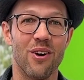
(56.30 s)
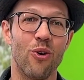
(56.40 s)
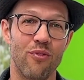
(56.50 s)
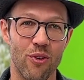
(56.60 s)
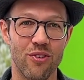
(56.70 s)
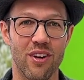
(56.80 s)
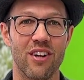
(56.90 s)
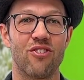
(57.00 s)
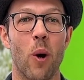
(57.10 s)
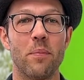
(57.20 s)
auf
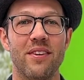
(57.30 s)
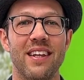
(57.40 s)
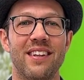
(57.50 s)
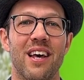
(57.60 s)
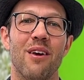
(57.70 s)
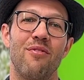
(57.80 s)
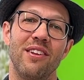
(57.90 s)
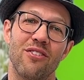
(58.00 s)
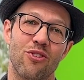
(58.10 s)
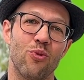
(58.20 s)
unserer Jobseite
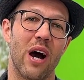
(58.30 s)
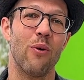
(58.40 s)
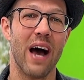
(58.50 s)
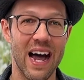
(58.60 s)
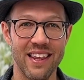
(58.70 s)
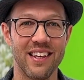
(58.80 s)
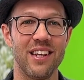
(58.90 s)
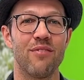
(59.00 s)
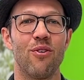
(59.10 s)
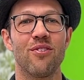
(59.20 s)
findest du auch alle
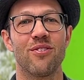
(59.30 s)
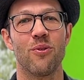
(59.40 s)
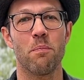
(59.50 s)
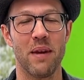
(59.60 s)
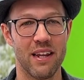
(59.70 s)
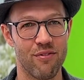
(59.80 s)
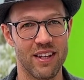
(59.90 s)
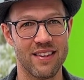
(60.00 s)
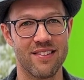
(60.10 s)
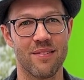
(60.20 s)
Infos und
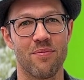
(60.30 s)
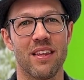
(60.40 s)
Benefits.